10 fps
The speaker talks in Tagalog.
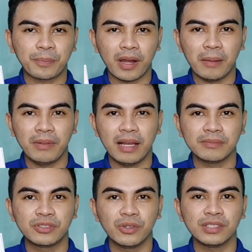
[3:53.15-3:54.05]

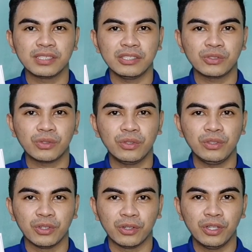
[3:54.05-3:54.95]
problems doon sa
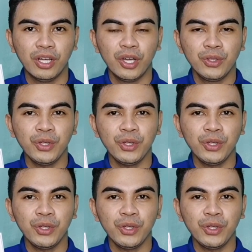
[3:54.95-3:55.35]
school nyo,